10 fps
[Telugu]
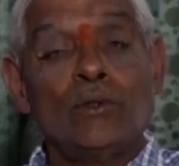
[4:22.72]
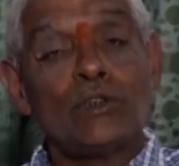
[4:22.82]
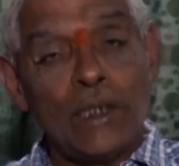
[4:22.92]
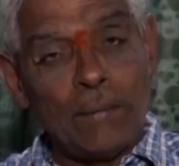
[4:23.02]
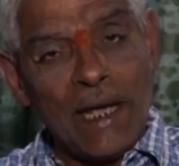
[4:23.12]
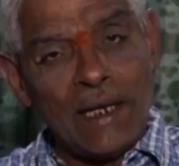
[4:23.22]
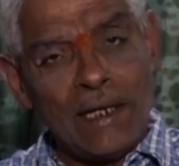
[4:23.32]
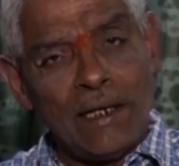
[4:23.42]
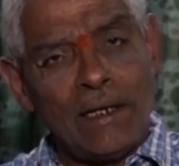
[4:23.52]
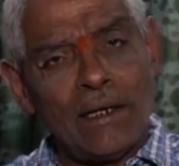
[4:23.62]
నువ్వు
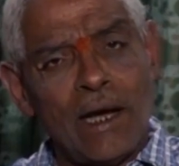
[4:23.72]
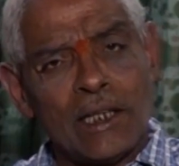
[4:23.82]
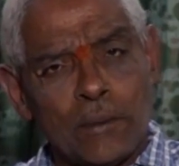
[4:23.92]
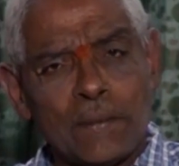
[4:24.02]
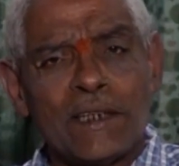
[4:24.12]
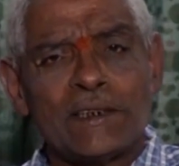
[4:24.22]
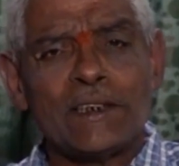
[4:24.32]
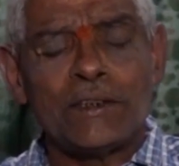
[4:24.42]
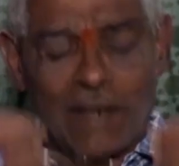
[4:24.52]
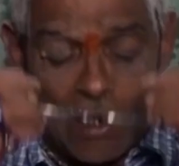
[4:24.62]
సిబిఐని ఆంధ్రప్రదేశ్
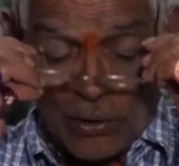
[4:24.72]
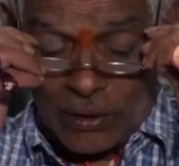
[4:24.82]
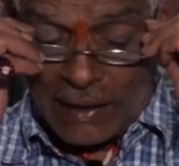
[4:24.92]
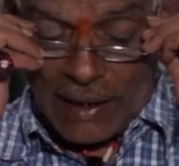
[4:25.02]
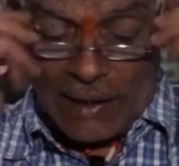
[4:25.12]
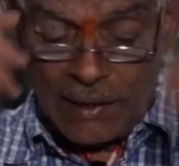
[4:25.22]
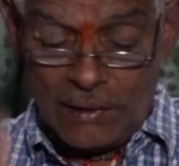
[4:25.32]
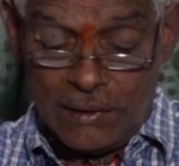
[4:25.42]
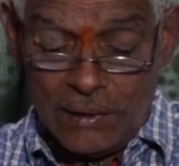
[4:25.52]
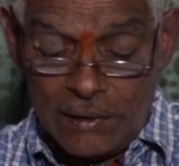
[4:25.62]
నుంచి వెళ్ళగొడితే
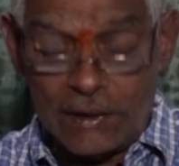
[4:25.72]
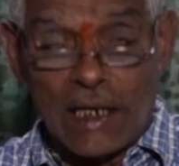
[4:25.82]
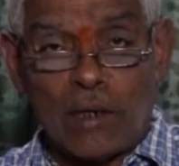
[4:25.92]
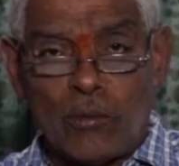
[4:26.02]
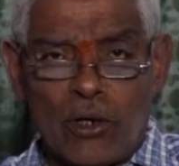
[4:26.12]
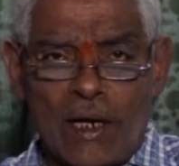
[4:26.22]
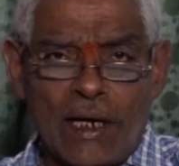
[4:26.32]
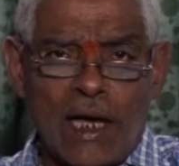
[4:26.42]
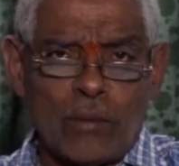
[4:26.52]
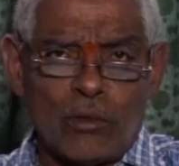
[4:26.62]
జగన్మోహన్
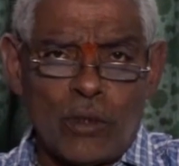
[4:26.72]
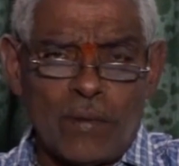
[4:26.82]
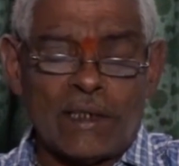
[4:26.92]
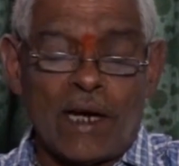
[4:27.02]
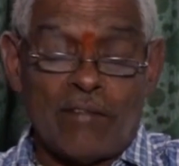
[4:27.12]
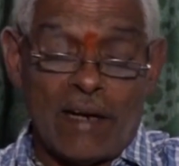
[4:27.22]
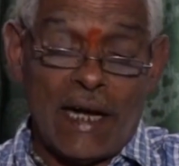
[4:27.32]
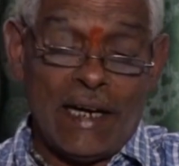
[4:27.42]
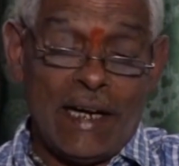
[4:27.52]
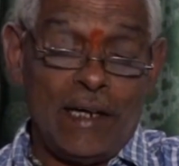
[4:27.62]
రెడ్డి గారు ముఖ్యమంత్రి
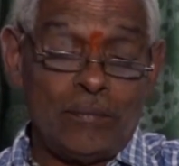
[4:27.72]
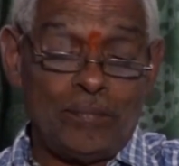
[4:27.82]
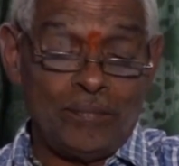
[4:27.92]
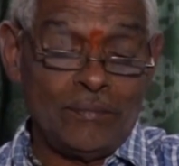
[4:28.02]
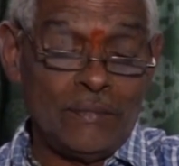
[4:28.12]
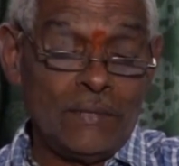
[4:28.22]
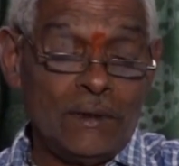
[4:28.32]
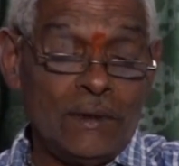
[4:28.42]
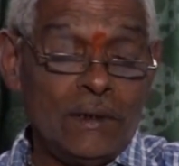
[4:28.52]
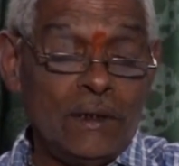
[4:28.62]
అవ్వంగానే
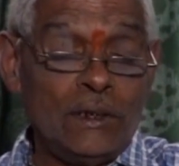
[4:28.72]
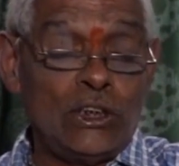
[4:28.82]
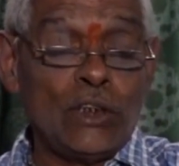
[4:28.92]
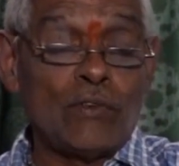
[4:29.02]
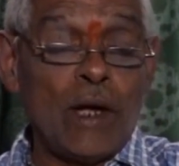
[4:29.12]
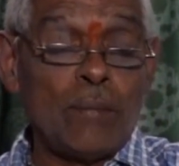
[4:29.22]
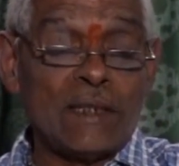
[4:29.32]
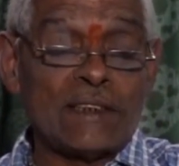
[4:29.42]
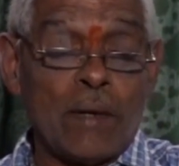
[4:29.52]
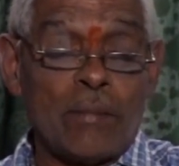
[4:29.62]

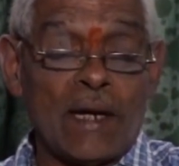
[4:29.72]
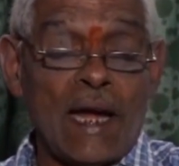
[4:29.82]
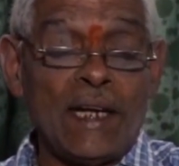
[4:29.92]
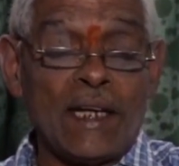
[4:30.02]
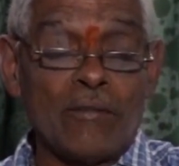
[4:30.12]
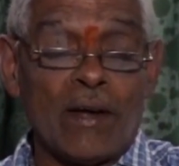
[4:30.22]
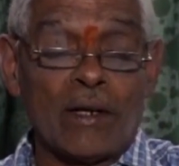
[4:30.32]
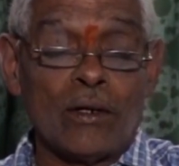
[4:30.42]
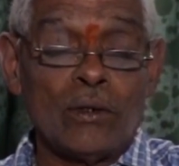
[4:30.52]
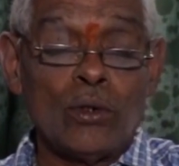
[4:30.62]
జీఓఎంఎస్ నెంబర్ ఎయిటీ
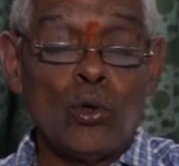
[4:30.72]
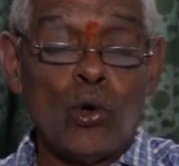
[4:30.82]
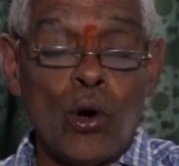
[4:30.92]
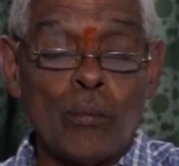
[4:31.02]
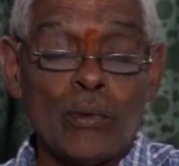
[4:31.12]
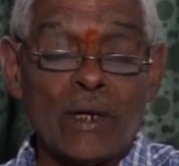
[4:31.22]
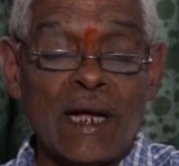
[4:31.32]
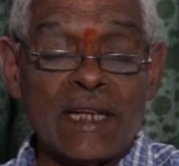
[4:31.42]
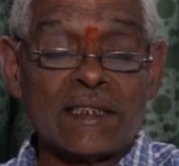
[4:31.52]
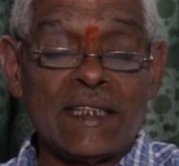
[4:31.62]
వన్ హోమ్
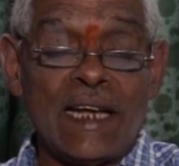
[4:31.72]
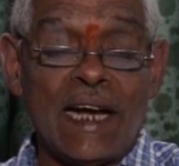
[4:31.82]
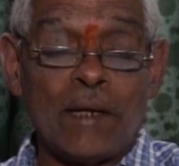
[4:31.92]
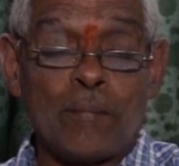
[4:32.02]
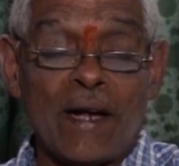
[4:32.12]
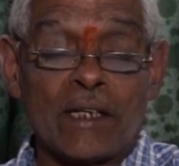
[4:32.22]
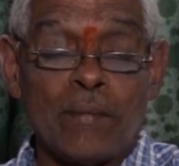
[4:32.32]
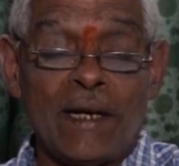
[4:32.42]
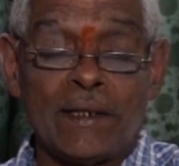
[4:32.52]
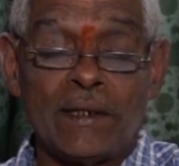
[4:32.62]
ఎస్సీఏ
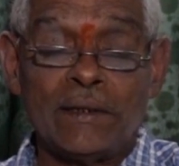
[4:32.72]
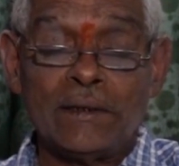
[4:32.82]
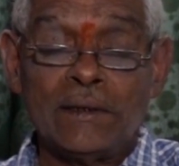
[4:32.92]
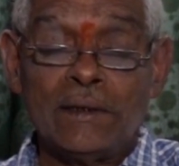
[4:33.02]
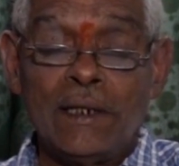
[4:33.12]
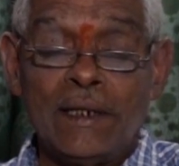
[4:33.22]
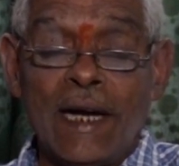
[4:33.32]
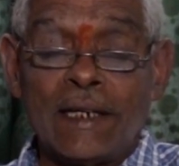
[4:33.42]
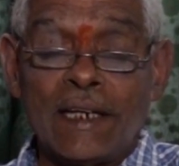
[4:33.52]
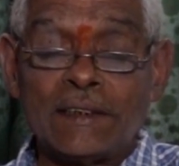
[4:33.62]
డిపార్ట్మెంట్
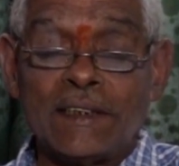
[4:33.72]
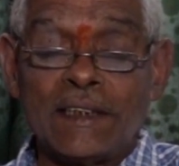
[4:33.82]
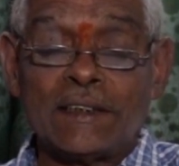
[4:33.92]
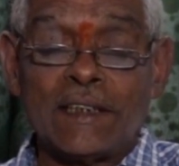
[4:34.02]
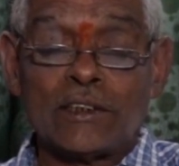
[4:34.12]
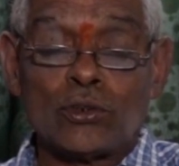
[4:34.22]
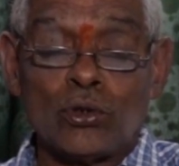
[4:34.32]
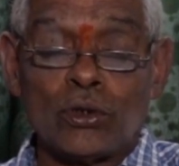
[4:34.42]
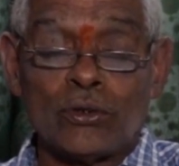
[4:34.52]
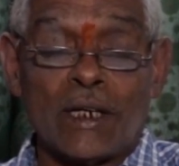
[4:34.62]
డేటెడ్ సిక్స్ సిక్స్
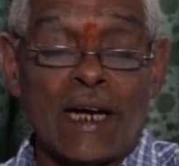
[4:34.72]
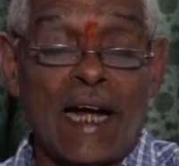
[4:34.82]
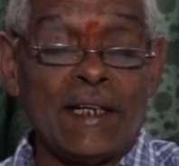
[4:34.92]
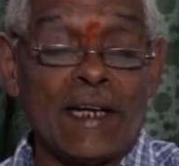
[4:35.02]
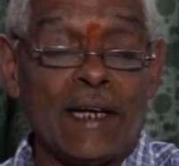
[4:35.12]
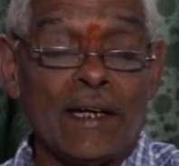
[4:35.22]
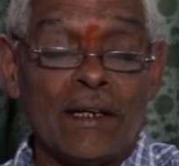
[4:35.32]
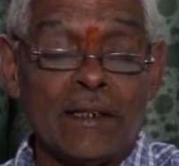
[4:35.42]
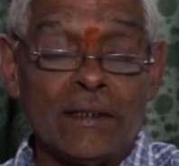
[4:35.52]
టూ థౌజండ్ నైన్టీన్